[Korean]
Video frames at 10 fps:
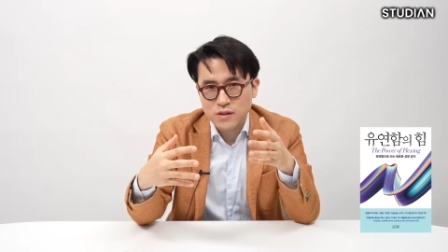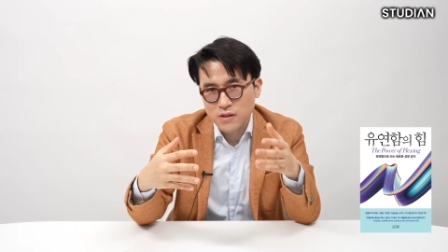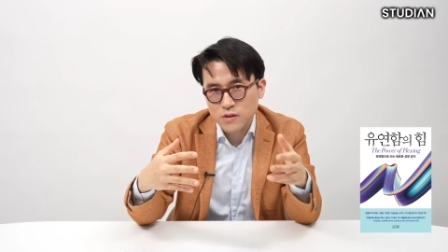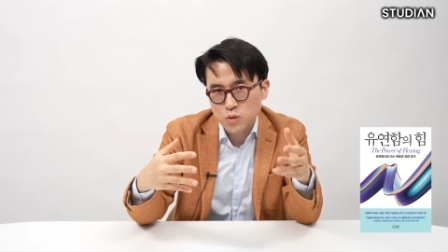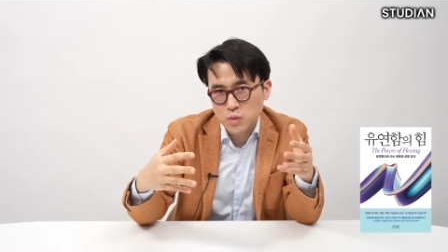
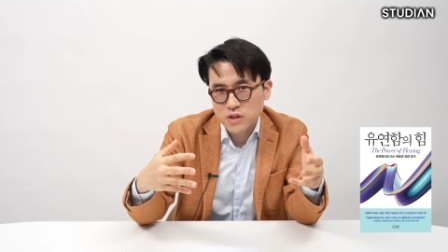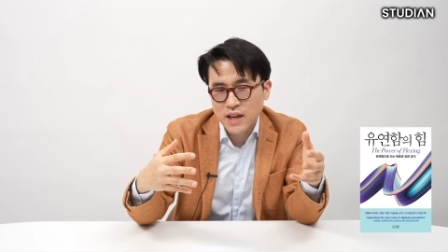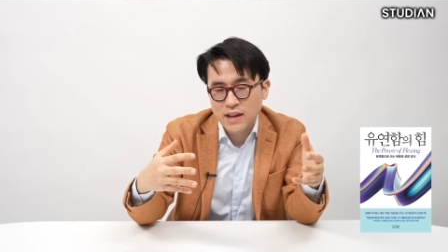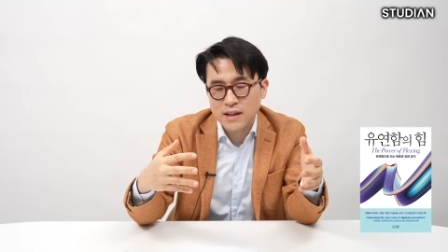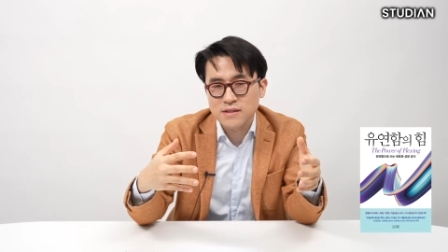이걸 좀 더
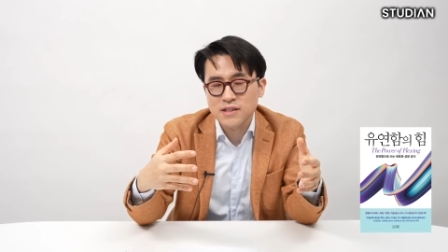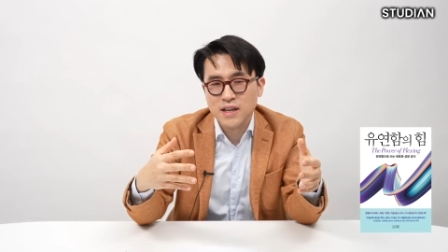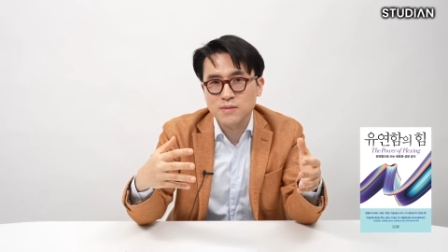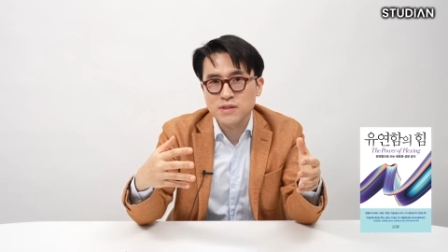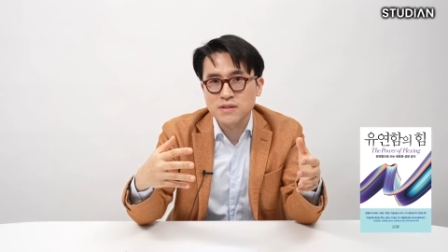잘아는
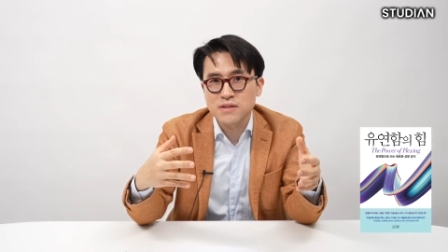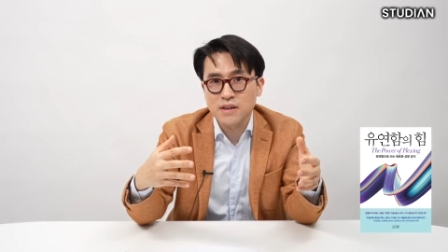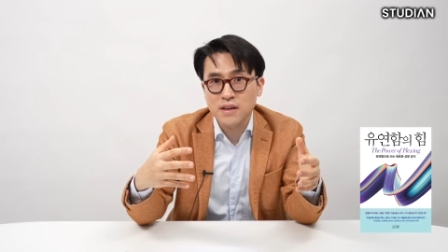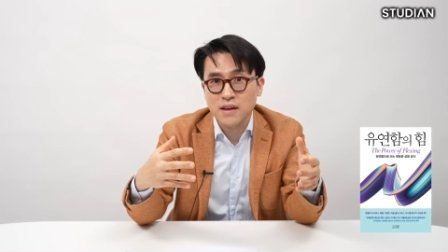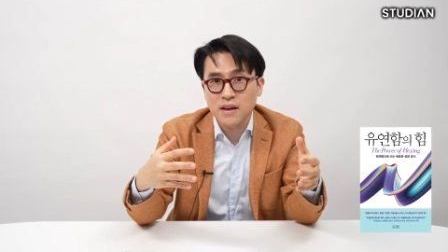
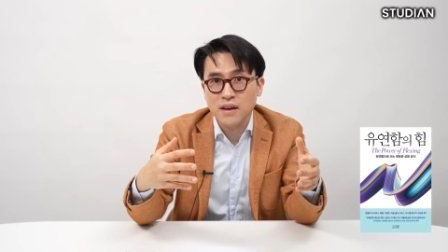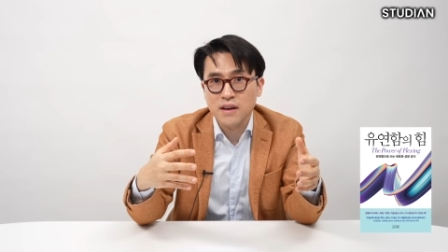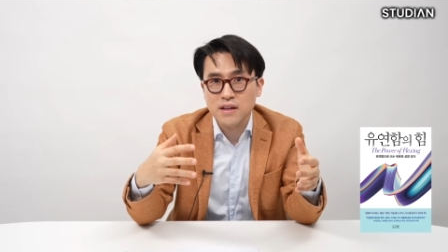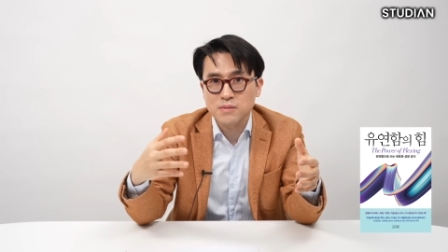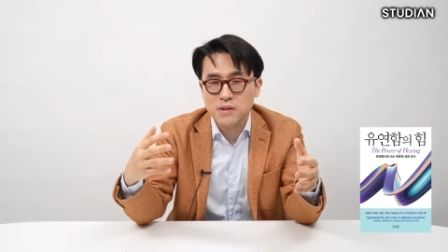사람들에게
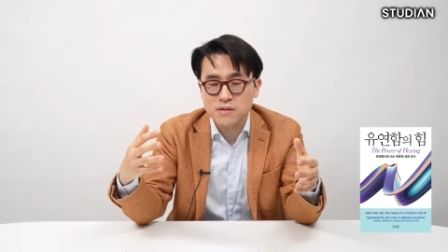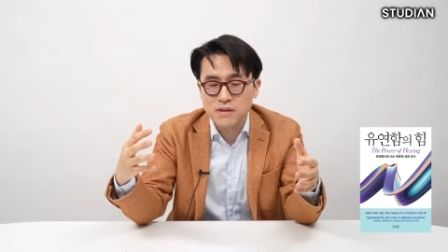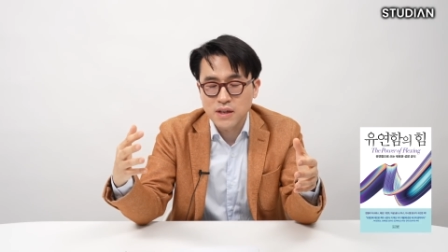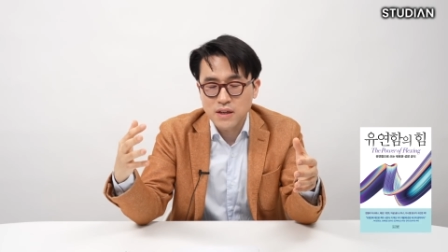아니면은